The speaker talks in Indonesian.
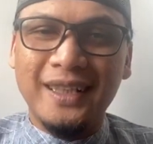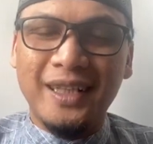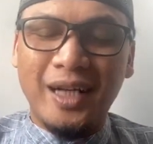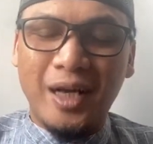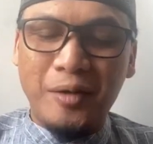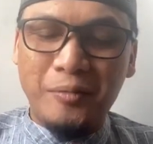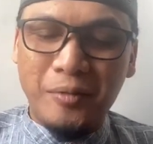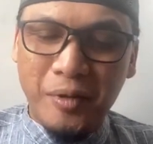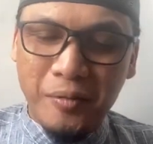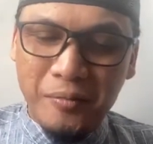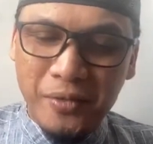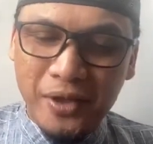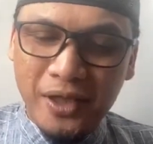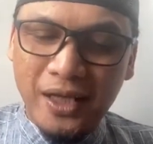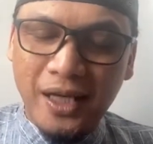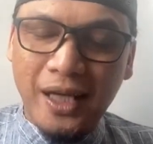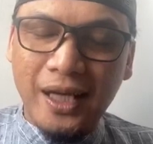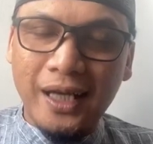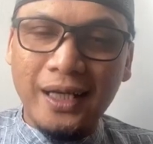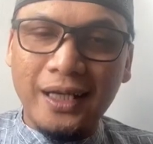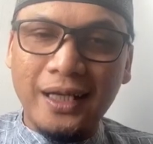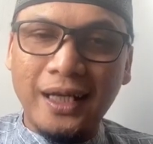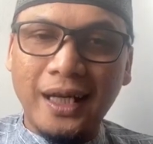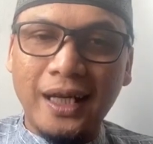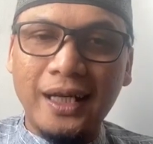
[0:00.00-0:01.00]

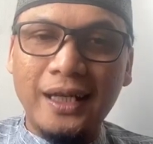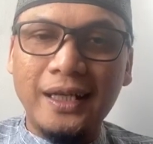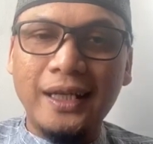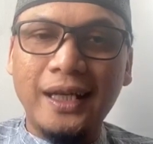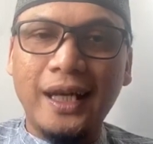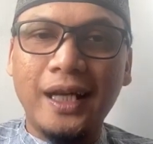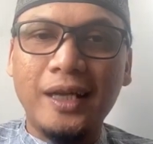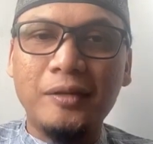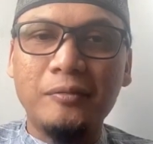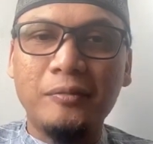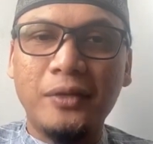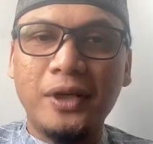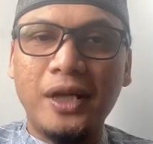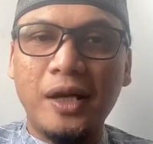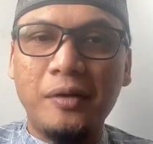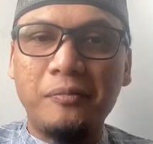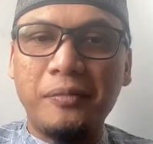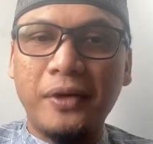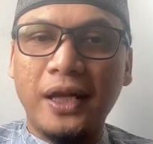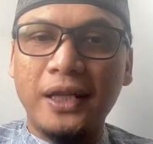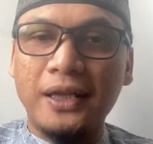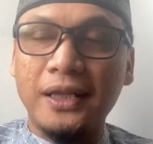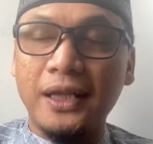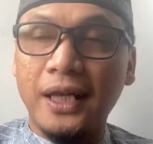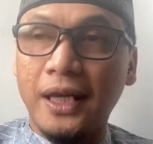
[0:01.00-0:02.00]
Apabila kalian
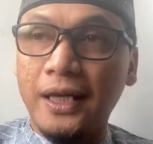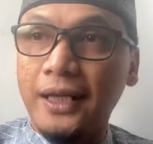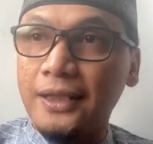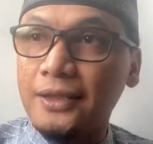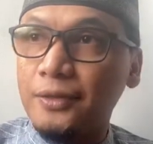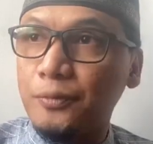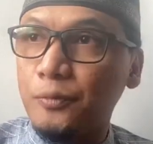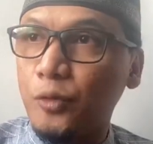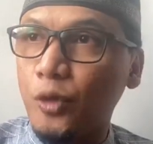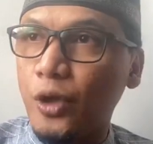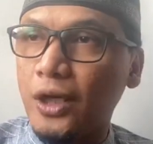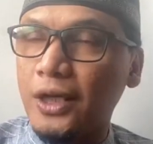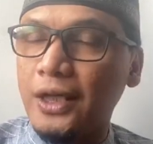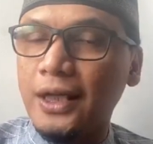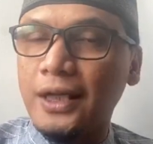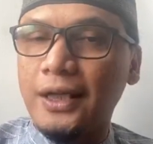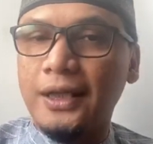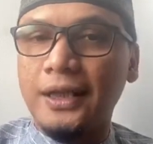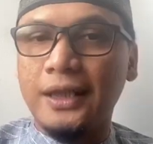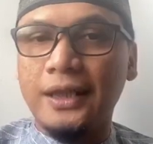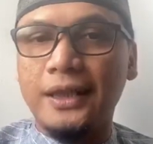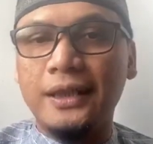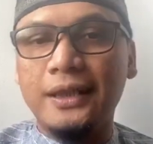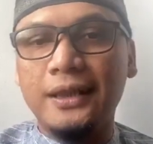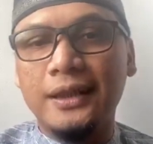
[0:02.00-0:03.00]
mendapati ada sebuah
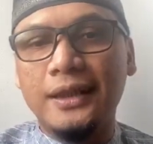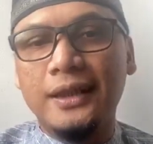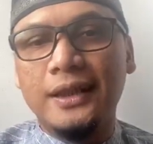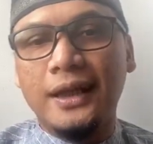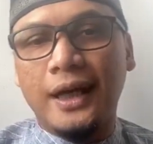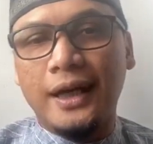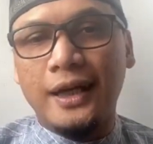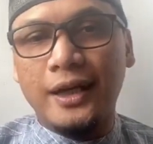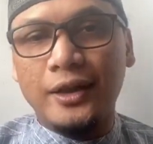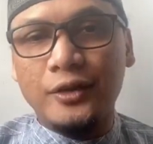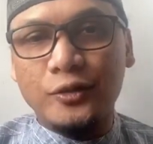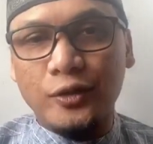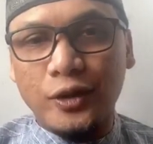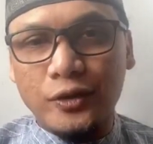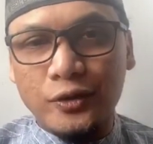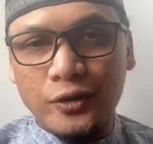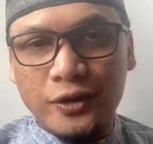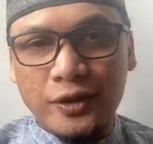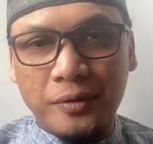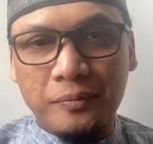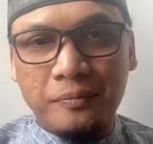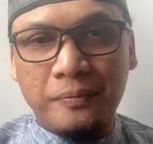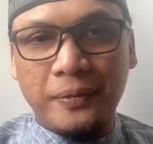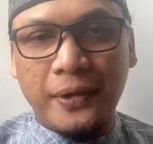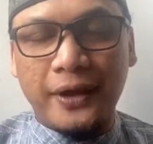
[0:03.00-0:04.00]
negeri, ada suatu
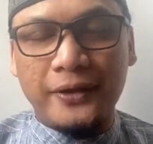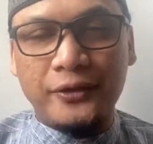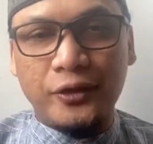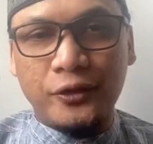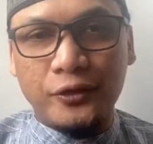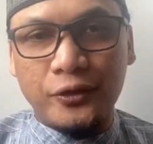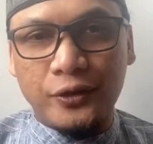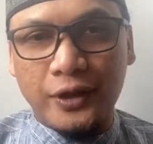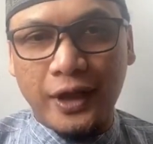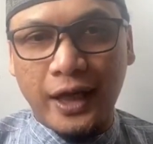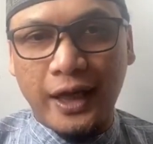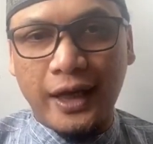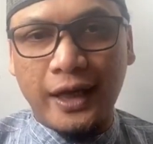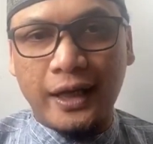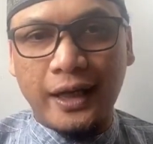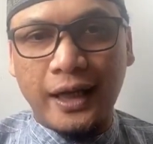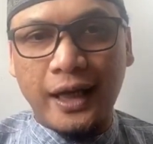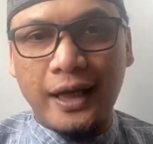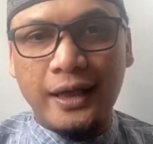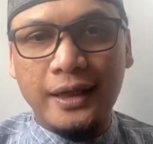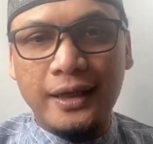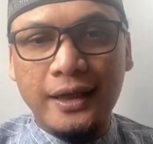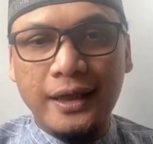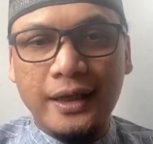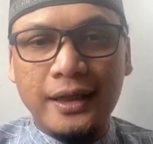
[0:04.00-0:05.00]
tempat, suatu
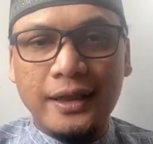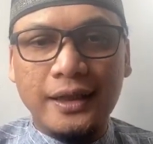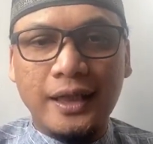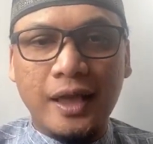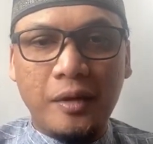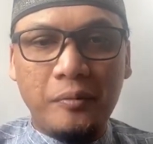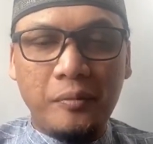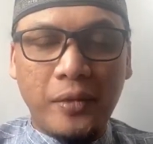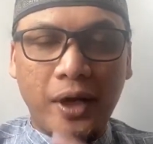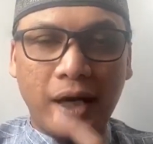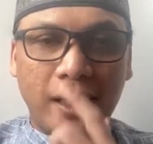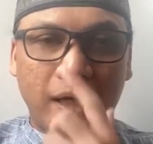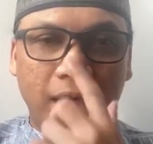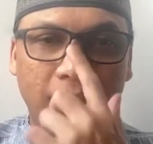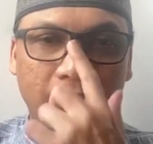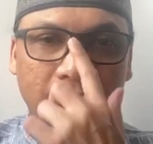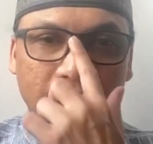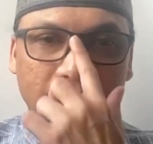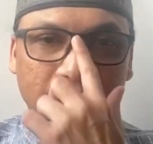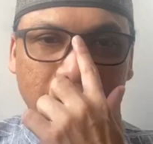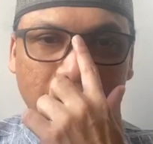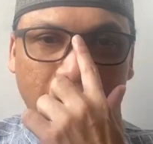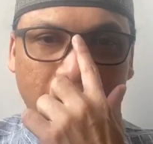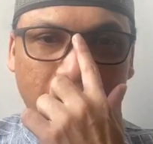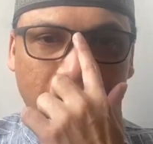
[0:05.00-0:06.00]
daerah yang mana
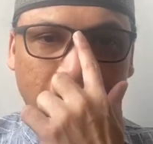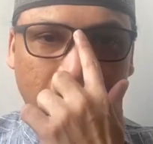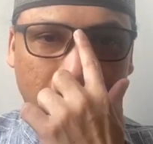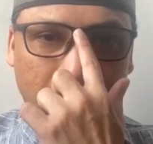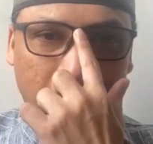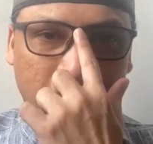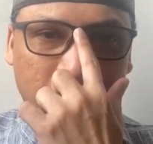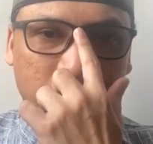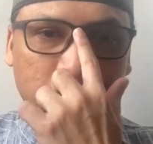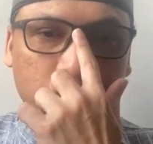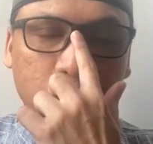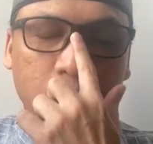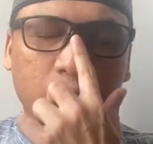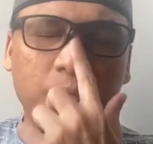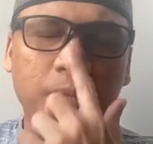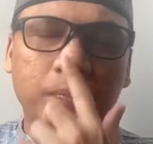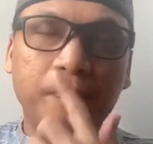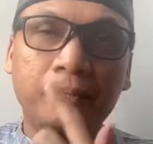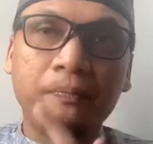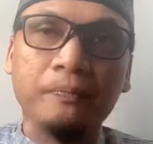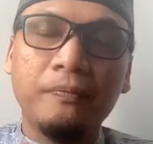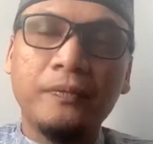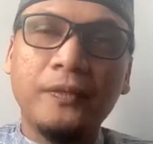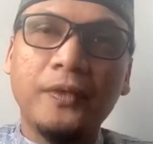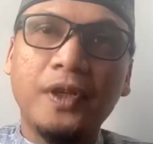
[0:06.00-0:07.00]
di daerah itu
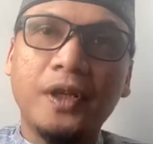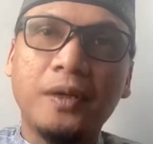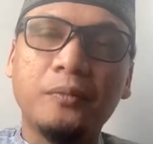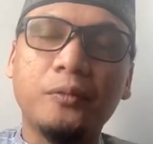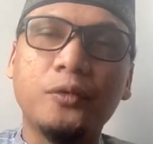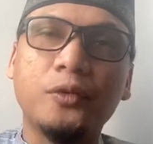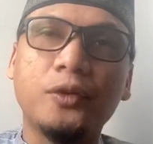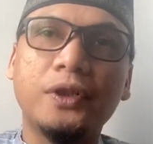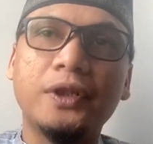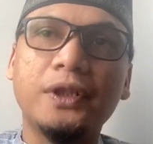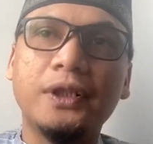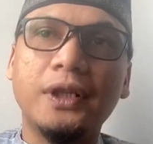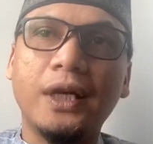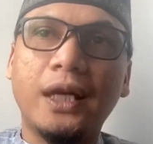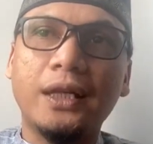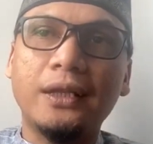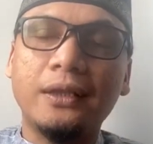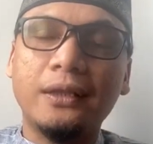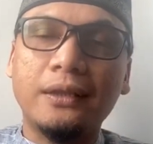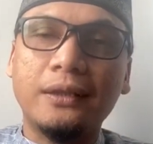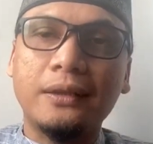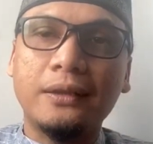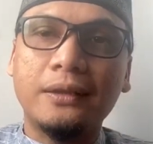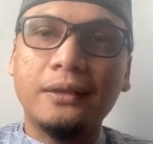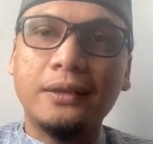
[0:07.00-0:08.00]
kemudian
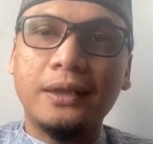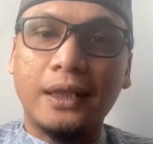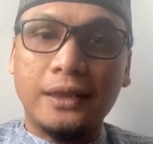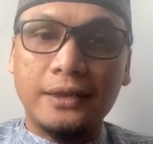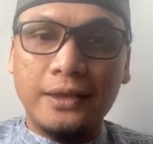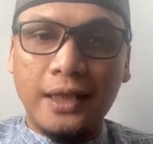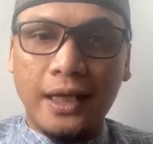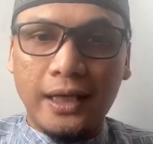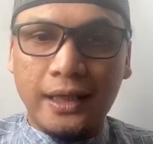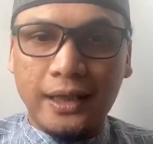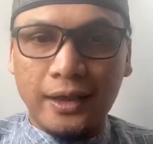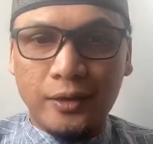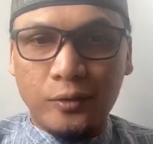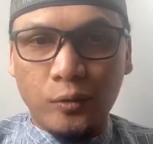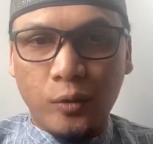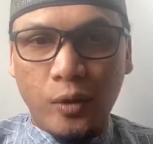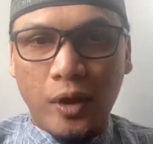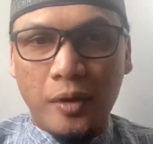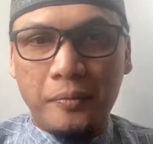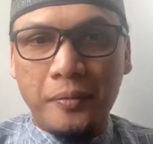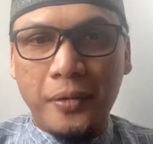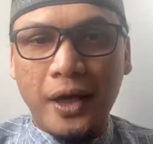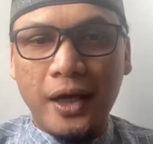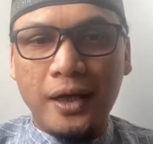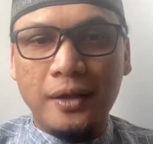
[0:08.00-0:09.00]
terjangkit
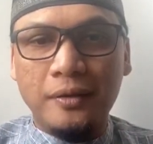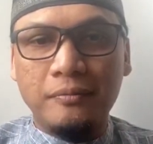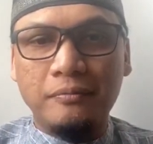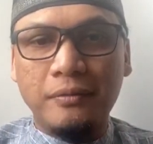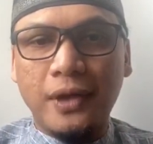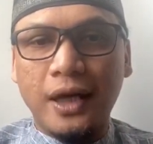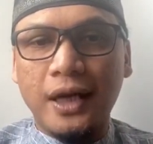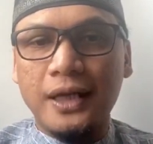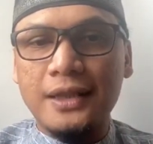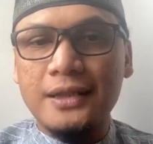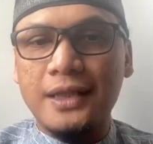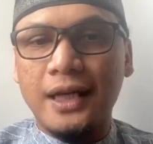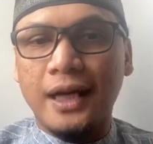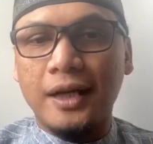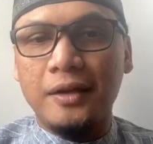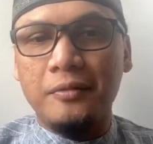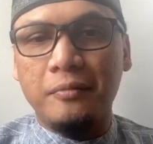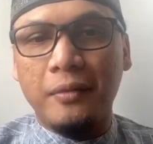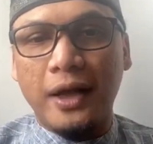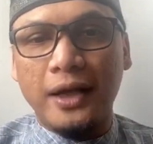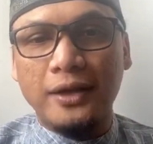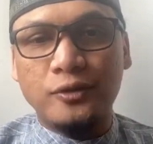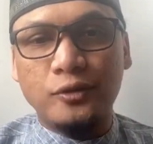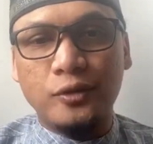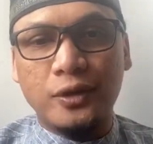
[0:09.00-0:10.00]
wabah, maka jangan
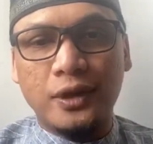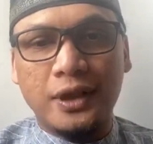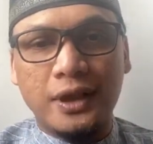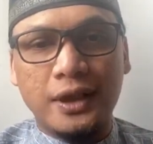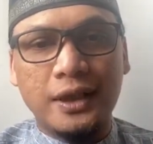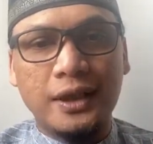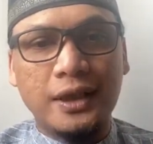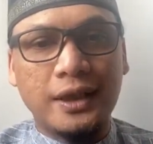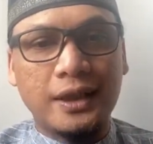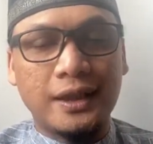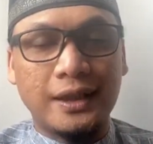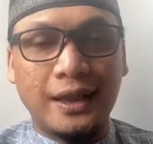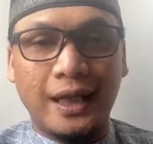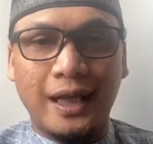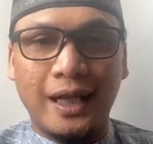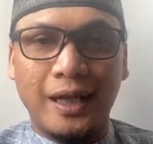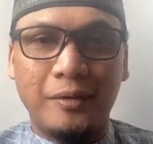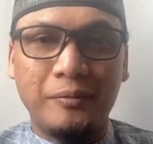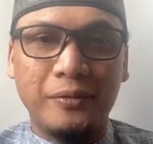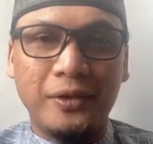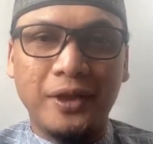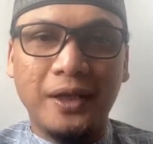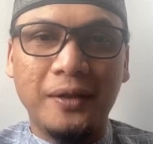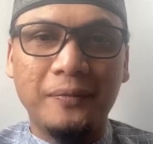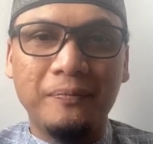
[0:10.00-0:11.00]
masuk ke ke
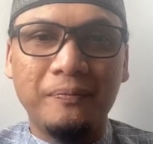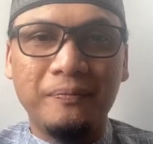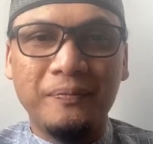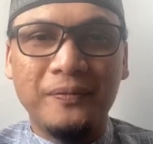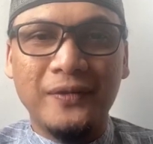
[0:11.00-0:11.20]
dalamnya.